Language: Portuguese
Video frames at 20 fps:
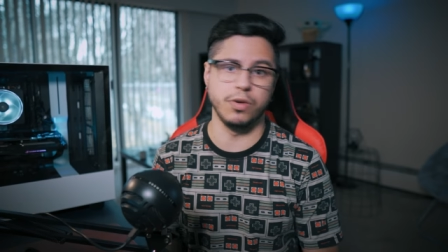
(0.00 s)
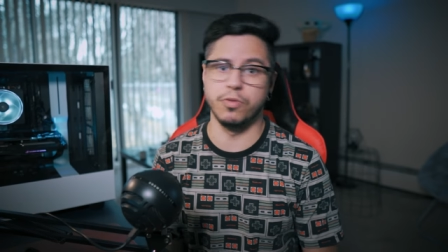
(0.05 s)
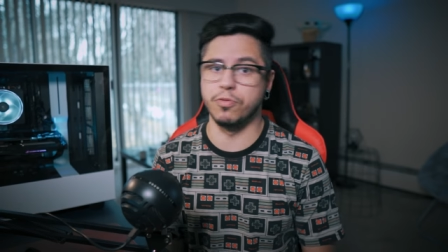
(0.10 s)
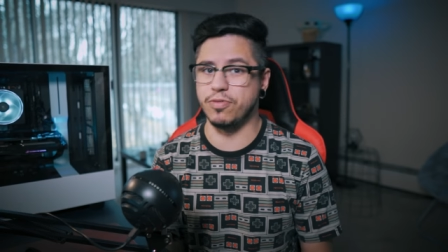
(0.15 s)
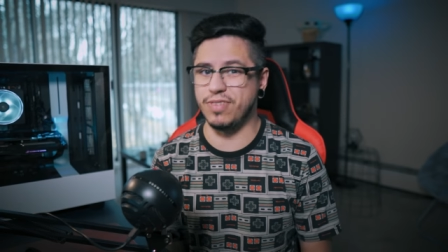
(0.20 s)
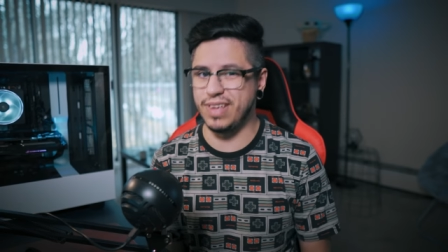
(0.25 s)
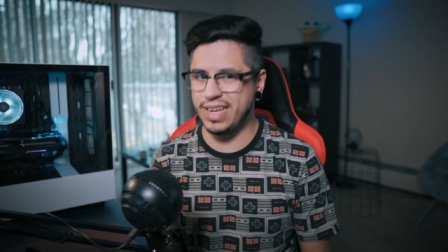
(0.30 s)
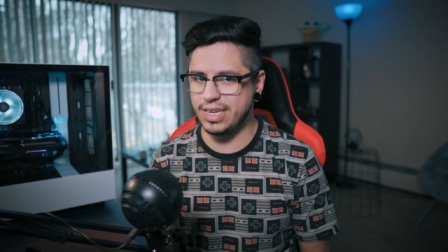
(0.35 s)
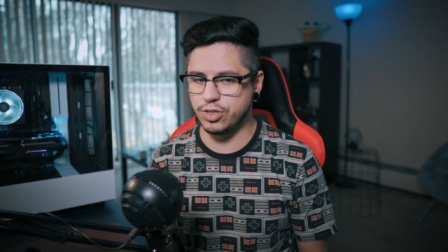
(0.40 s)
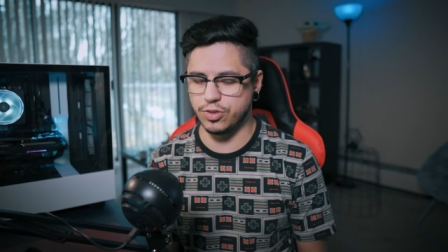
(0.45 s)
eu
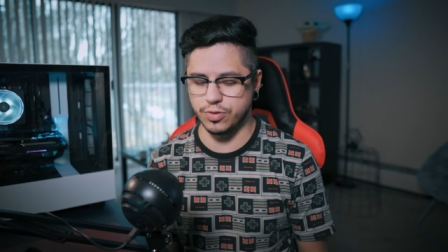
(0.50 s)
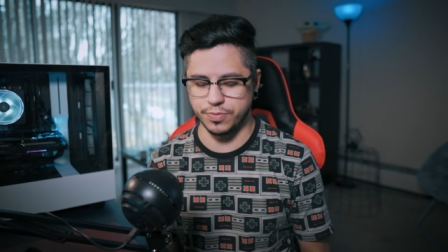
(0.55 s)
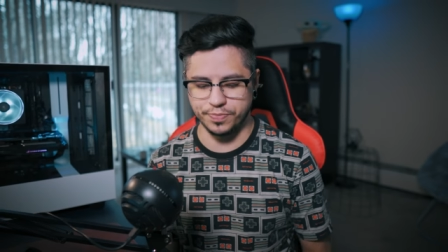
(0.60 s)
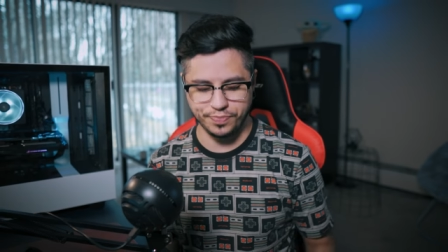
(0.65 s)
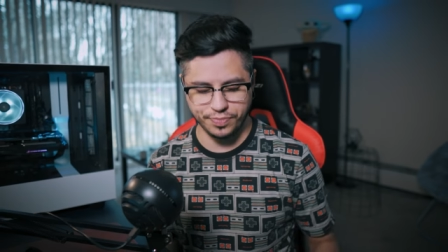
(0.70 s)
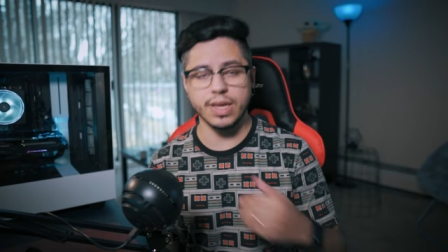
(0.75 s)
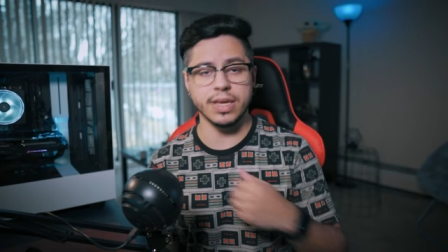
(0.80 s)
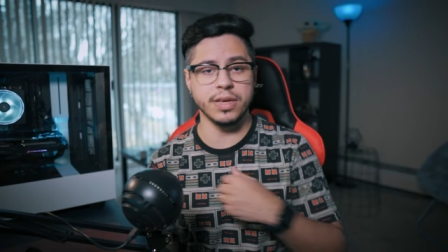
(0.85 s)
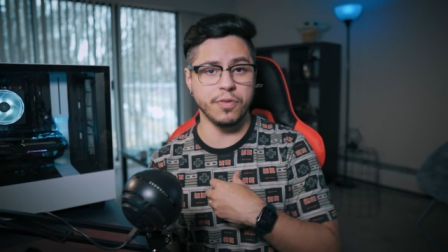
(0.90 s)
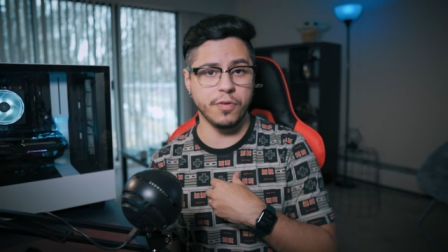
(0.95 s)
vejo,
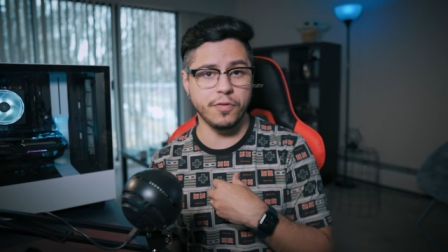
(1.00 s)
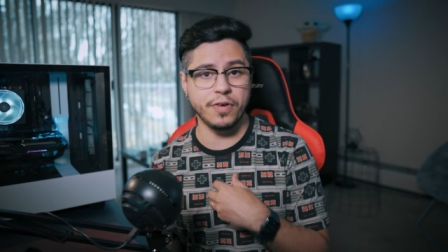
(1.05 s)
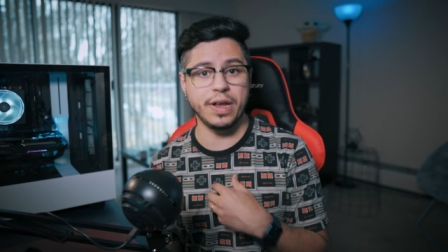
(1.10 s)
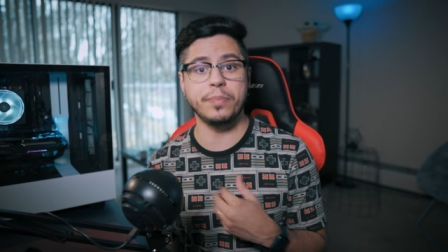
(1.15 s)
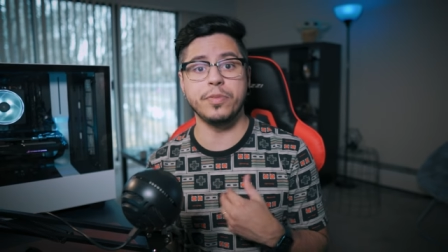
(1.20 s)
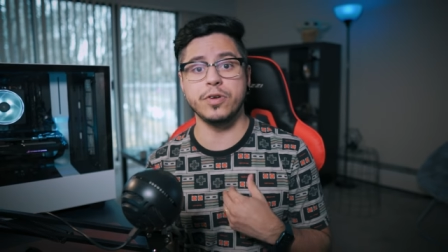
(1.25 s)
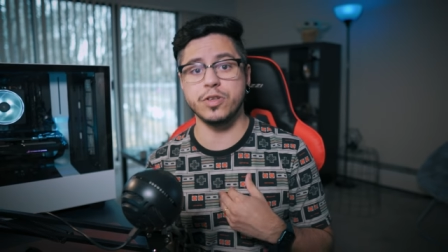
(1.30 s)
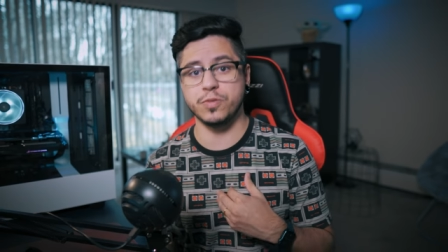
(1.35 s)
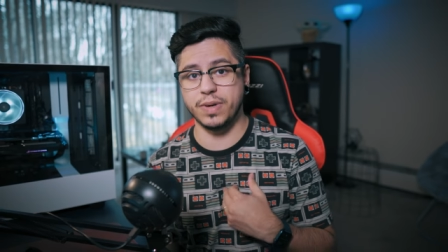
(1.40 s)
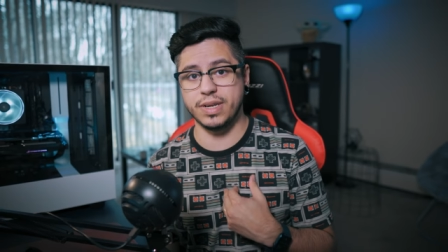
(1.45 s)
eu vou falar
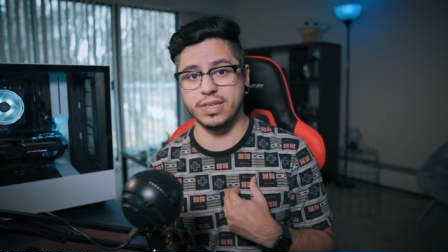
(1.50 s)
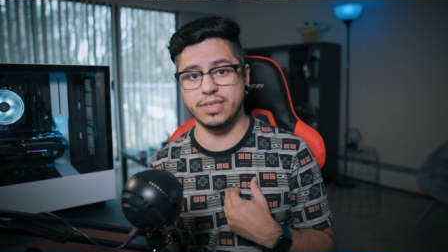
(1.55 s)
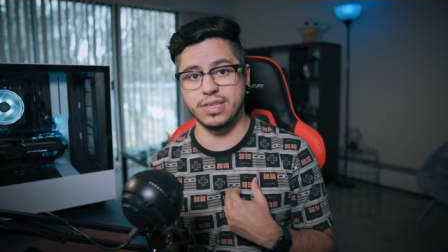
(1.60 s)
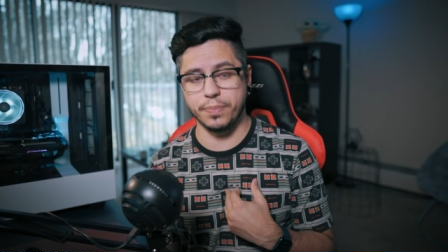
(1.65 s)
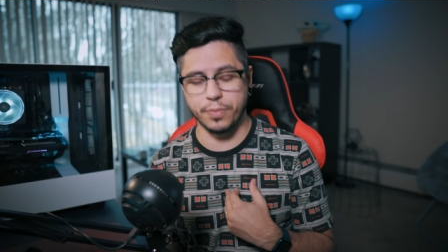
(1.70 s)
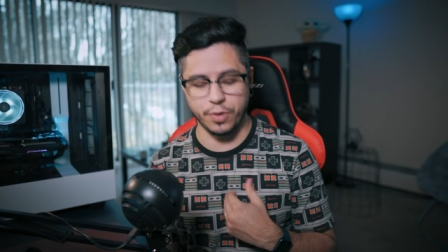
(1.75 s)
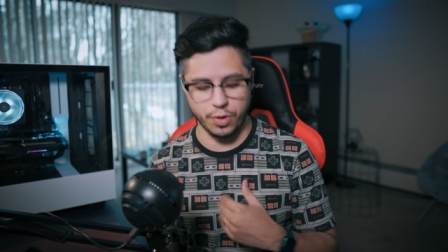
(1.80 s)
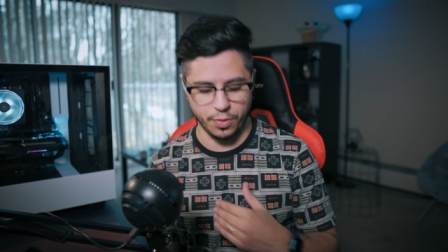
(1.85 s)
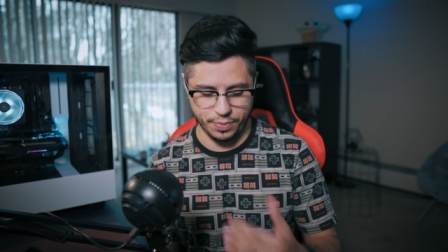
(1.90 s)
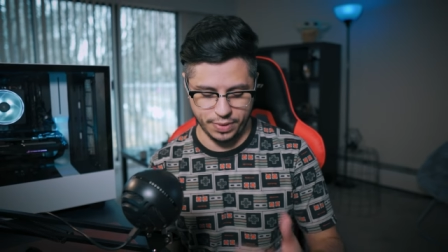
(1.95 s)
por experiência
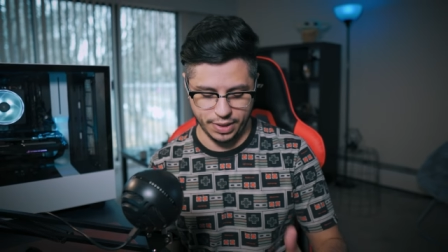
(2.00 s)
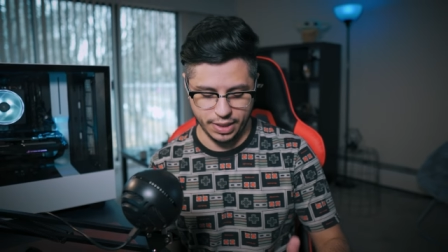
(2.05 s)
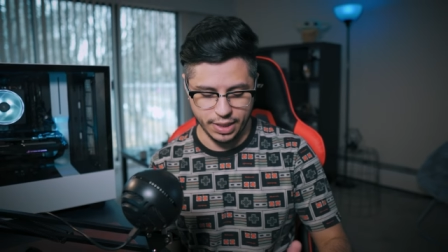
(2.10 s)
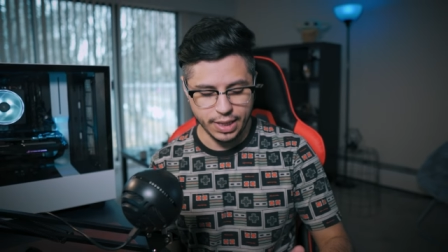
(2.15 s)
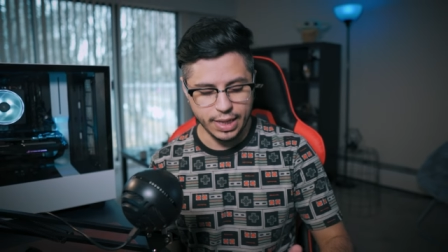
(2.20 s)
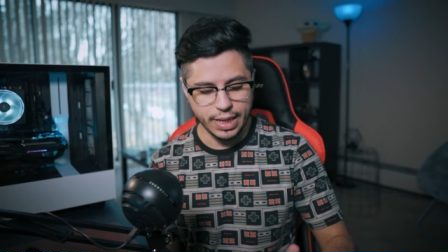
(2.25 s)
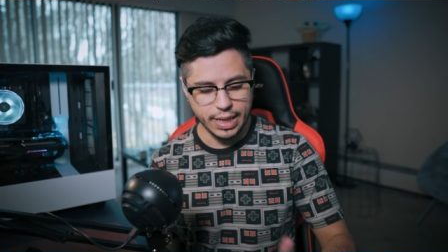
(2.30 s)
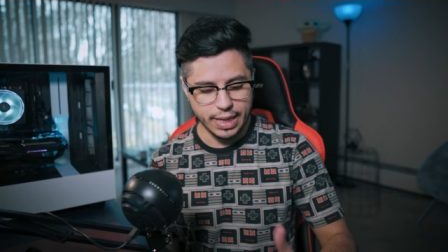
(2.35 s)
própria.